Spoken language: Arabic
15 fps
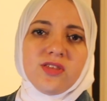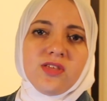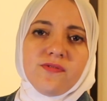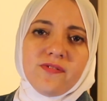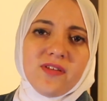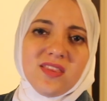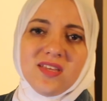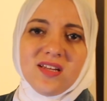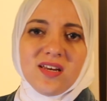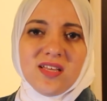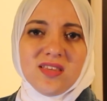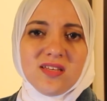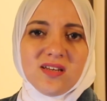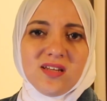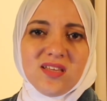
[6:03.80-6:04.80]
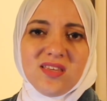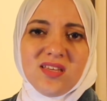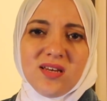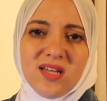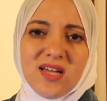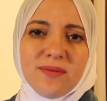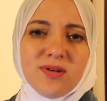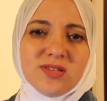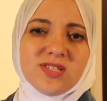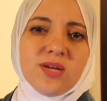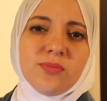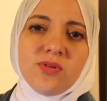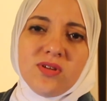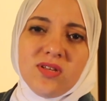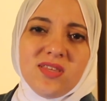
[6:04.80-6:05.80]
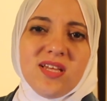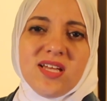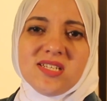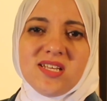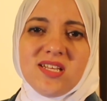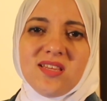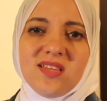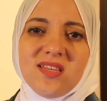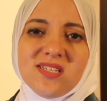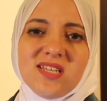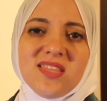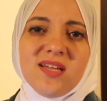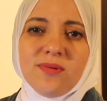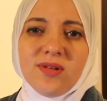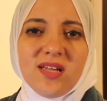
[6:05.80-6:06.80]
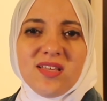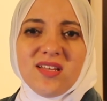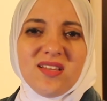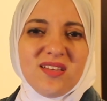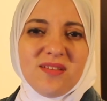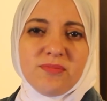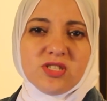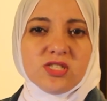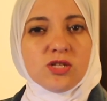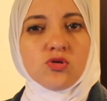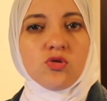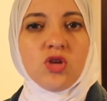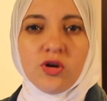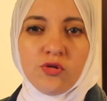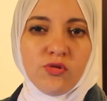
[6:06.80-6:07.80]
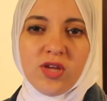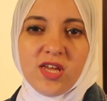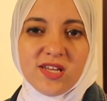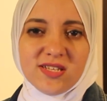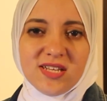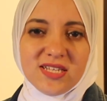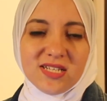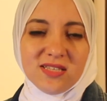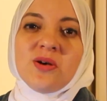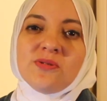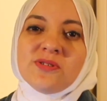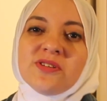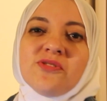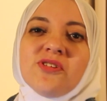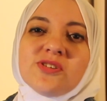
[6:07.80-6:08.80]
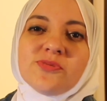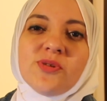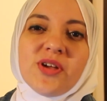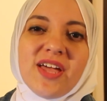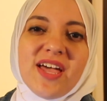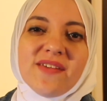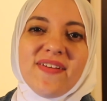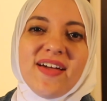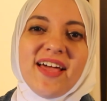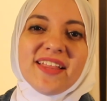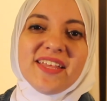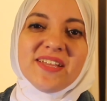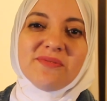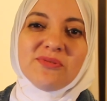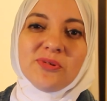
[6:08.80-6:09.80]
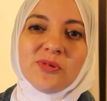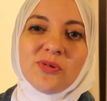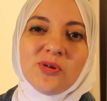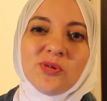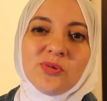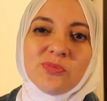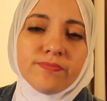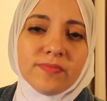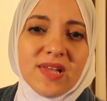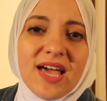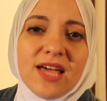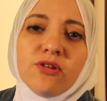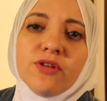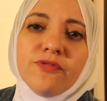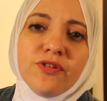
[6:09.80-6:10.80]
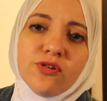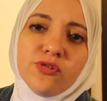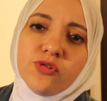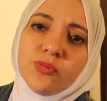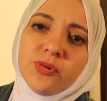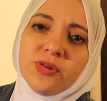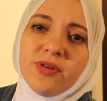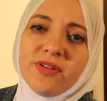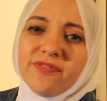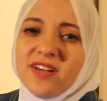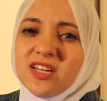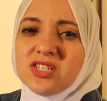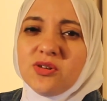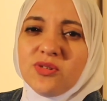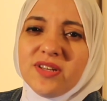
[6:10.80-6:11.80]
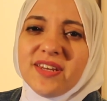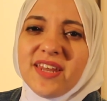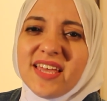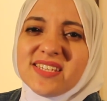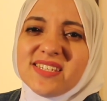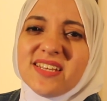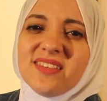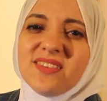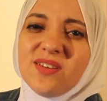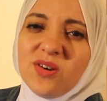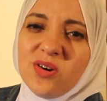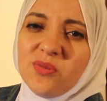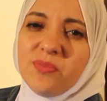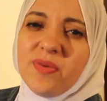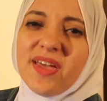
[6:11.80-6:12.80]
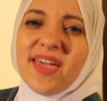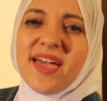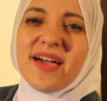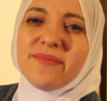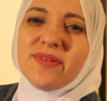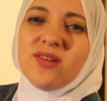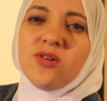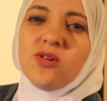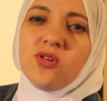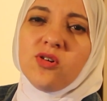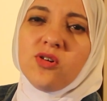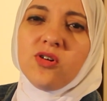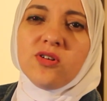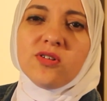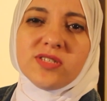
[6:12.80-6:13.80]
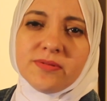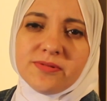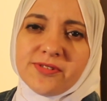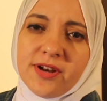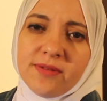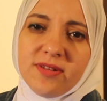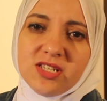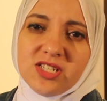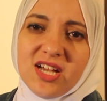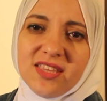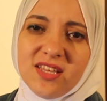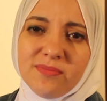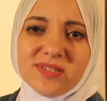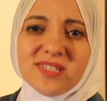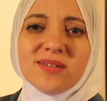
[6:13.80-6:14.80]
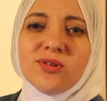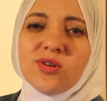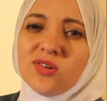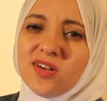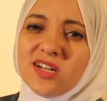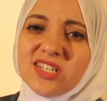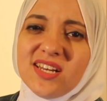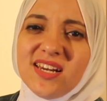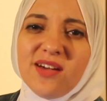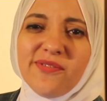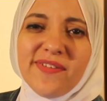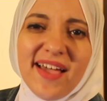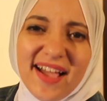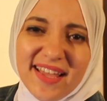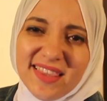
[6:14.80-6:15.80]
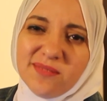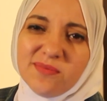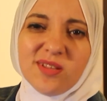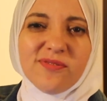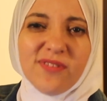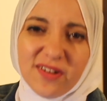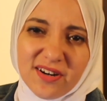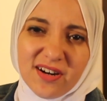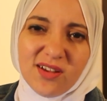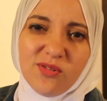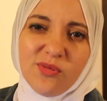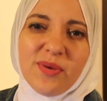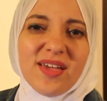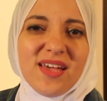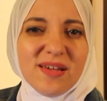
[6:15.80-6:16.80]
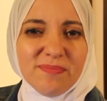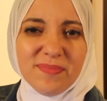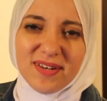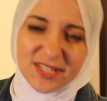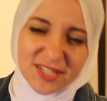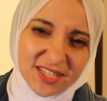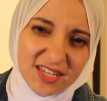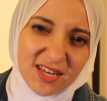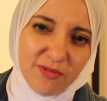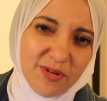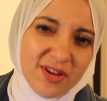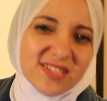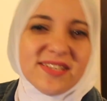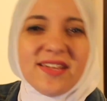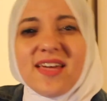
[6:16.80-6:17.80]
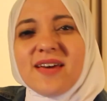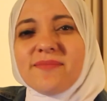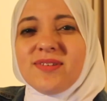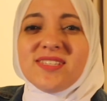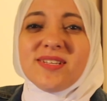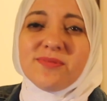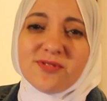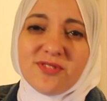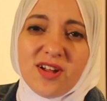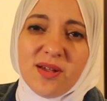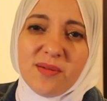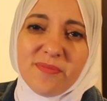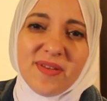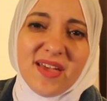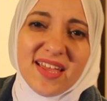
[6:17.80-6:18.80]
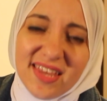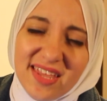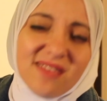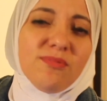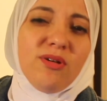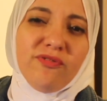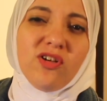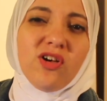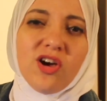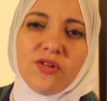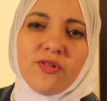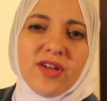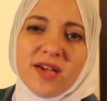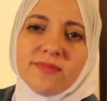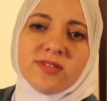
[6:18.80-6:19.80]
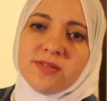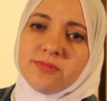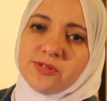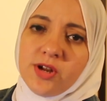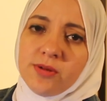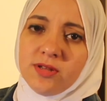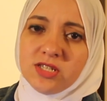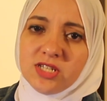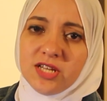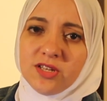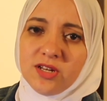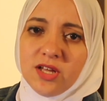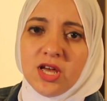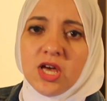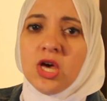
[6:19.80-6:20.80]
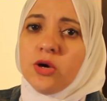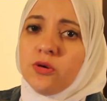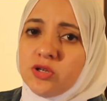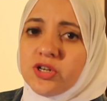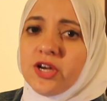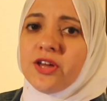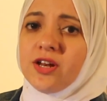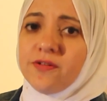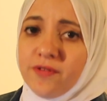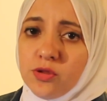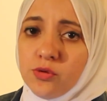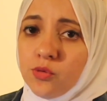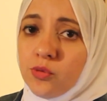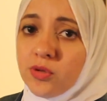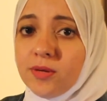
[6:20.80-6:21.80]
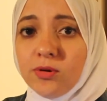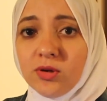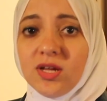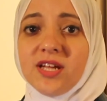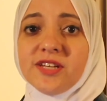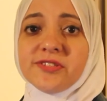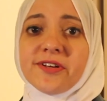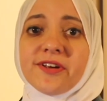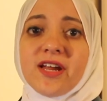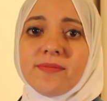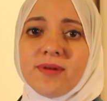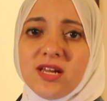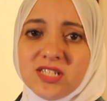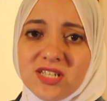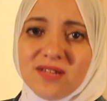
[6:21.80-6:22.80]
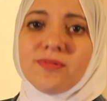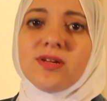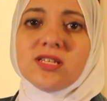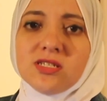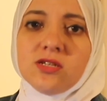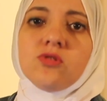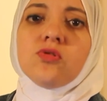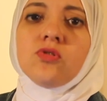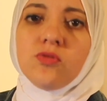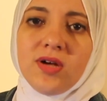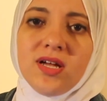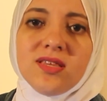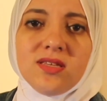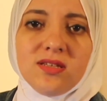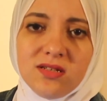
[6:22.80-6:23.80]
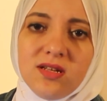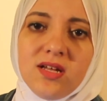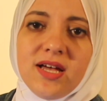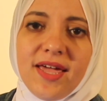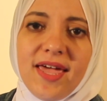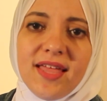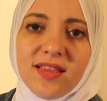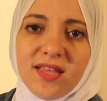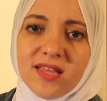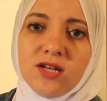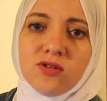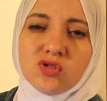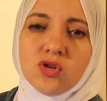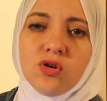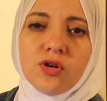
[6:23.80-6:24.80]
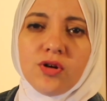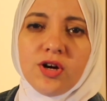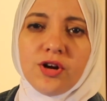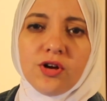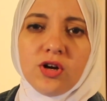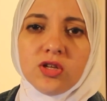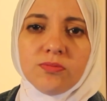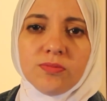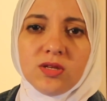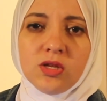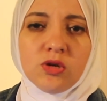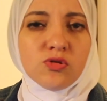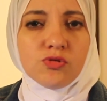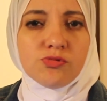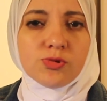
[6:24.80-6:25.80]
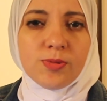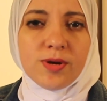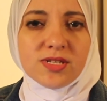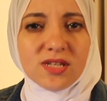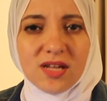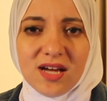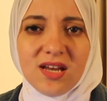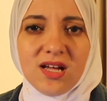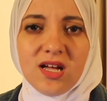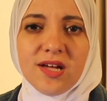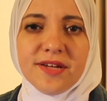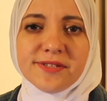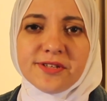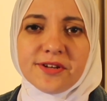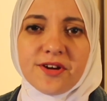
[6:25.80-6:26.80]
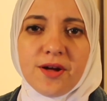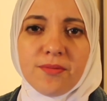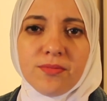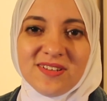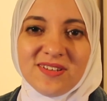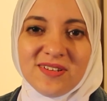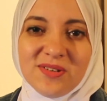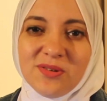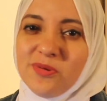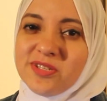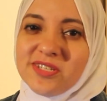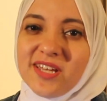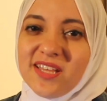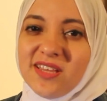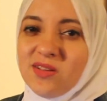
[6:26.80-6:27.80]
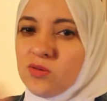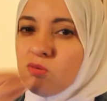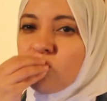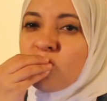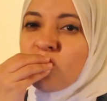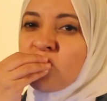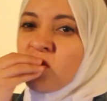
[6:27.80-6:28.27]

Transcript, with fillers: لطيف جدا جدا جدا هيبقى صعب ان انت اساسا تصدق بعد كده ان مش ده صوت هاروكي اساسا وزينا الاسبوع الجاي في حلقه جديده من دود الكتب قالوا لي في اليوتيوب ان ما ينفعش اقول للناس ان هم يعملوا سبسكرايب للشانل بس انا بقول لكم عشان لو في حد بيتفرج وبيحب الشانل ونسى يعمل سبسكرايب يعني بفكره يعمل سبسكرايب للشانل ويشير الفيديو وتابعونا على انستجرام علشان انا بنزل طول الوقت حاجات كده وصور وحركات من يوتيوب سبيس على انستجرام وبس كده